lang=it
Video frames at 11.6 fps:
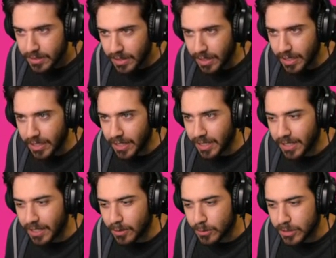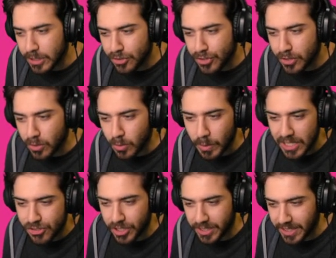E lo dici con
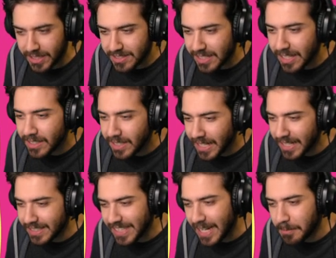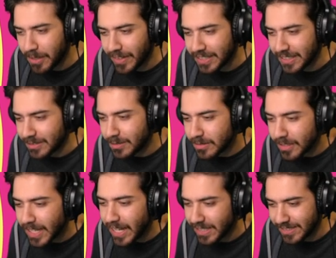quale certezza? Andiamo avanti a tutto
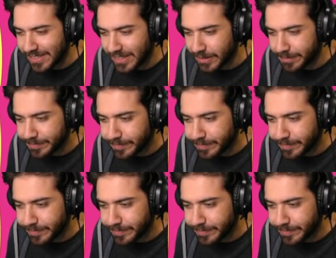gas!